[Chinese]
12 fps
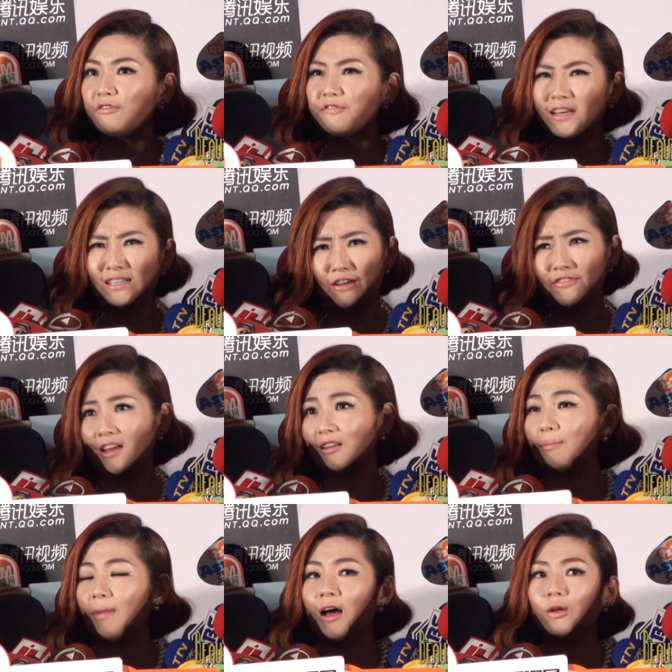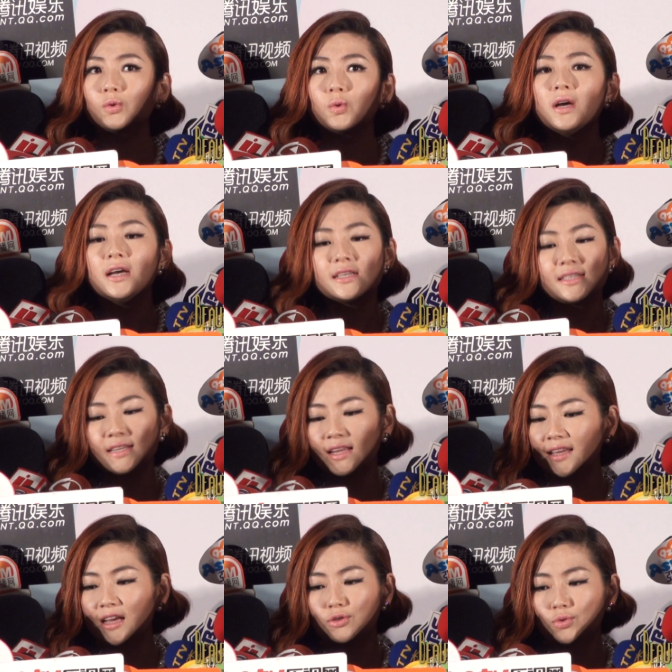非常非常的忙碌。现在
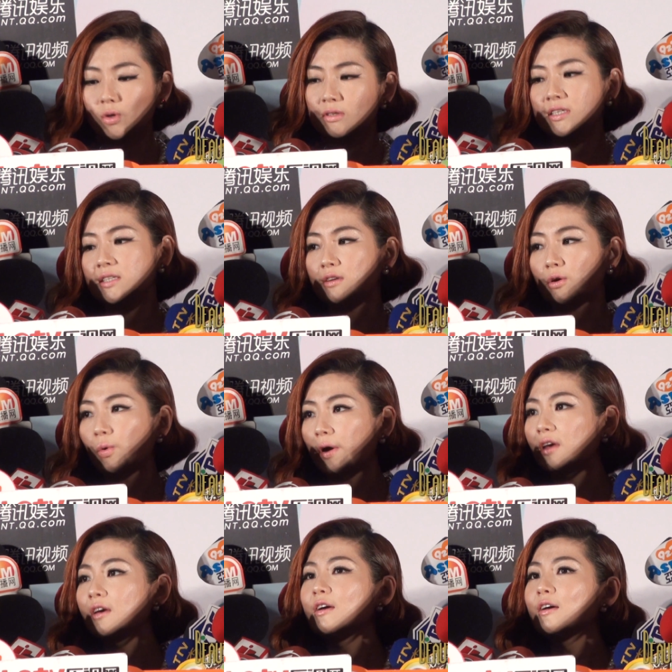你看，所有记者会，